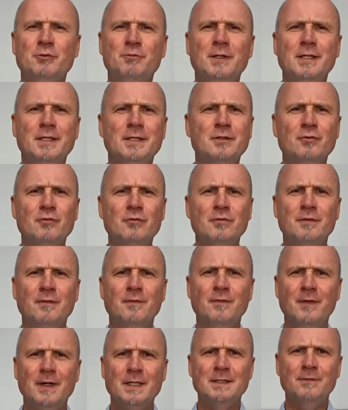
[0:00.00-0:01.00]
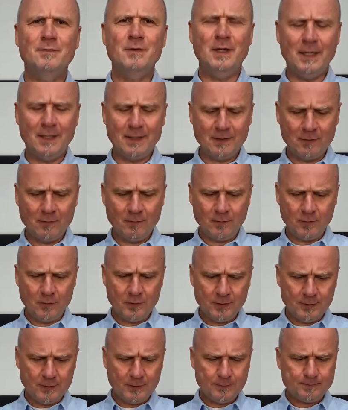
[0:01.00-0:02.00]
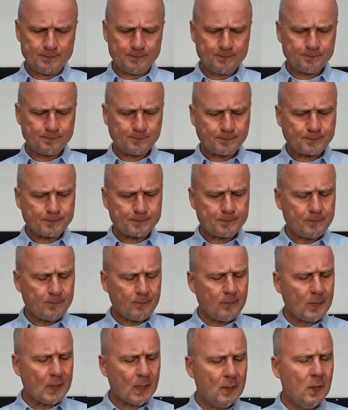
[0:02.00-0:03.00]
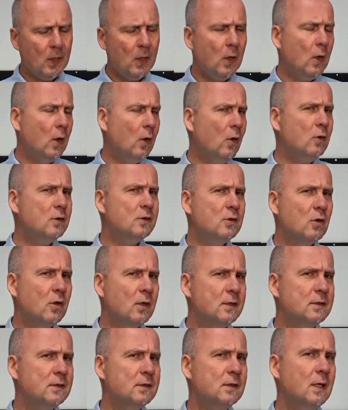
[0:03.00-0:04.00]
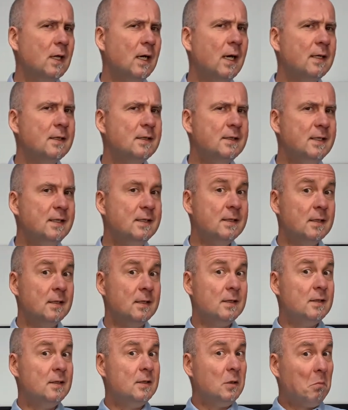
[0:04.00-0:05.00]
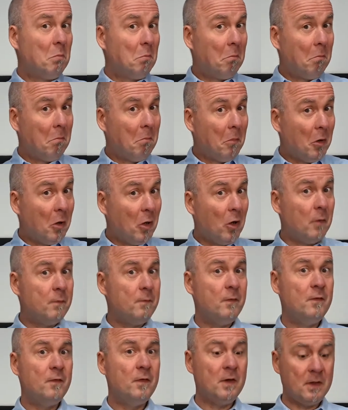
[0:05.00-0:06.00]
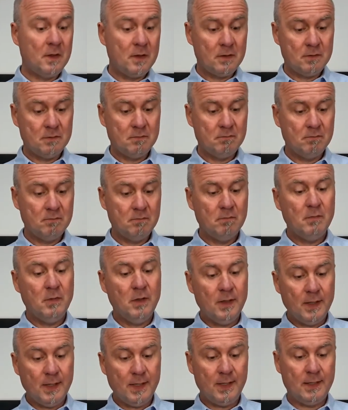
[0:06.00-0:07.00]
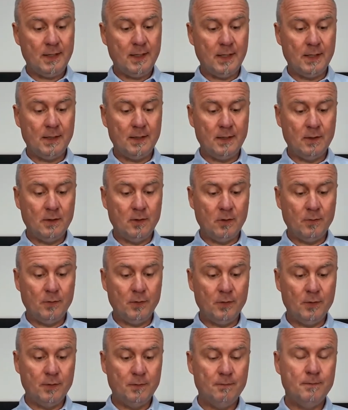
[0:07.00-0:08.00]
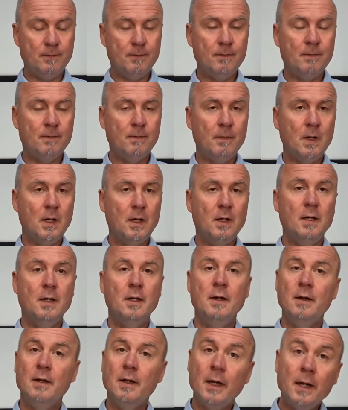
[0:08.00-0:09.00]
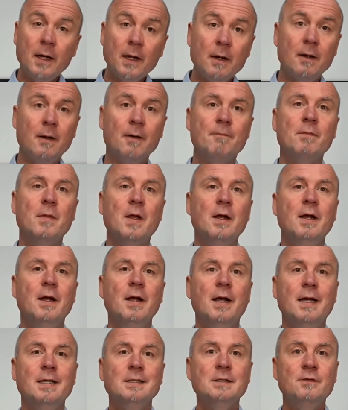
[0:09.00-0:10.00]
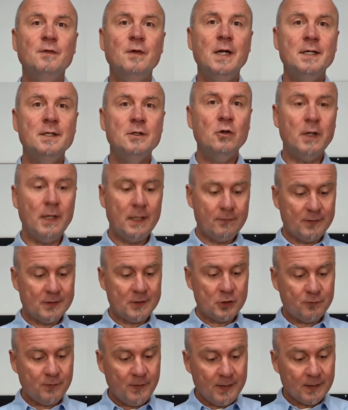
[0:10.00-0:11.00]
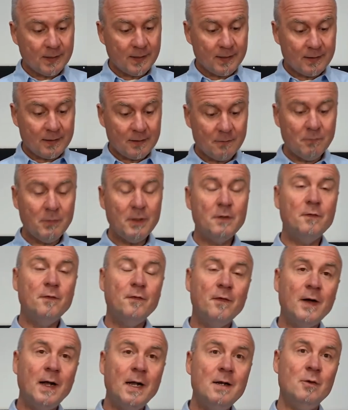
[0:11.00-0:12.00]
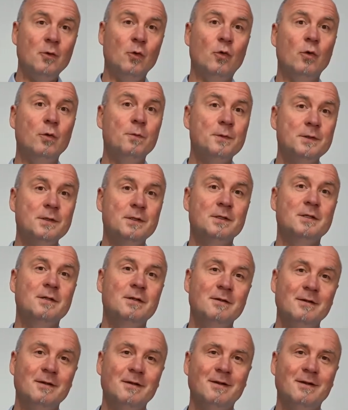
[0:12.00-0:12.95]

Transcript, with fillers: bin ich gut. Was für leckere Früchte. Und Gott hat dieses Opfer nicht angenommen. Naja, es ist vielleicht doch etwas schwierig, mit Fallobst